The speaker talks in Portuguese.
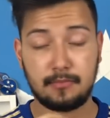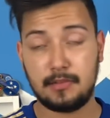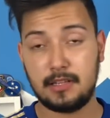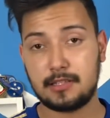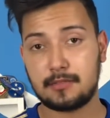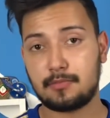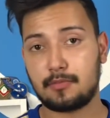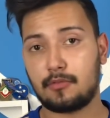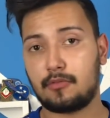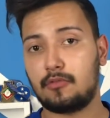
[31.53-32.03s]

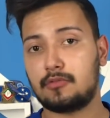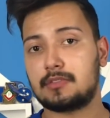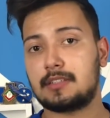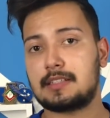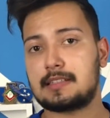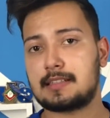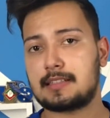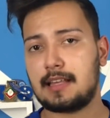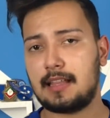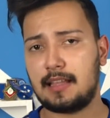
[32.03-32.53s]
Isso por conta
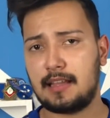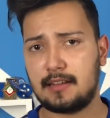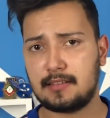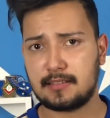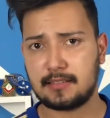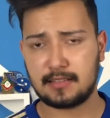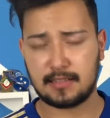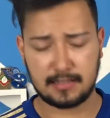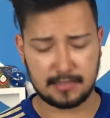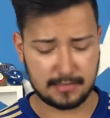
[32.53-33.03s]
de salários
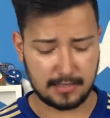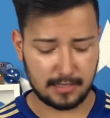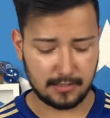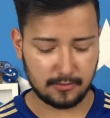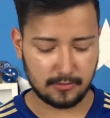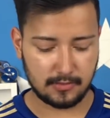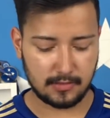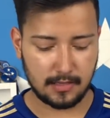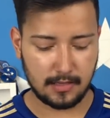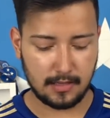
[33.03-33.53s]

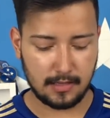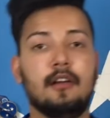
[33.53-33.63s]
atrasados.